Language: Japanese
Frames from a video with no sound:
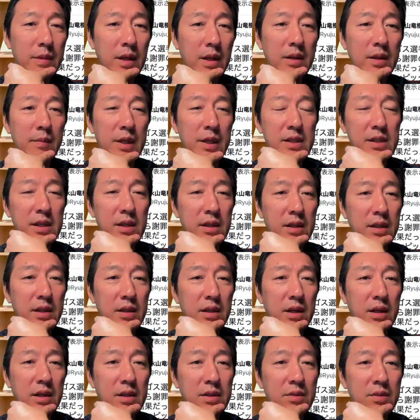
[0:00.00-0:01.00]
ただ、まあ、残念
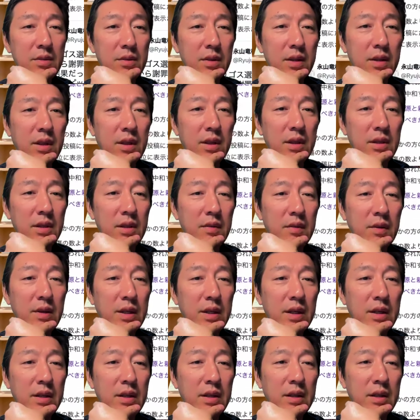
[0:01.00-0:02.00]
ながらそれでは
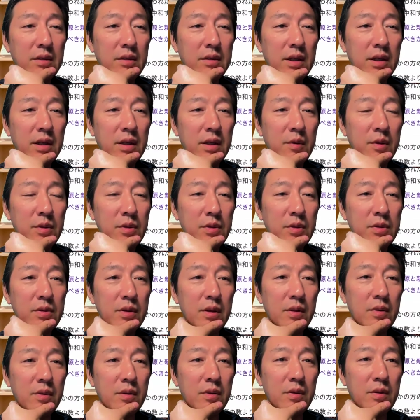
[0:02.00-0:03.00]
足りないぐらい誹謗中
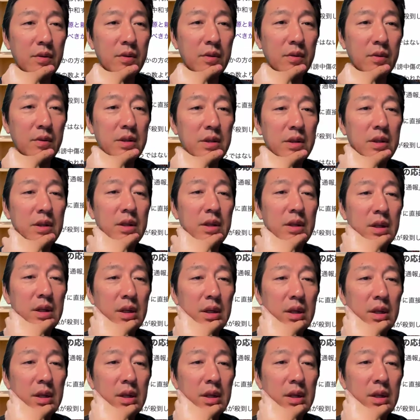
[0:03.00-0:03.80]
傷が多いし、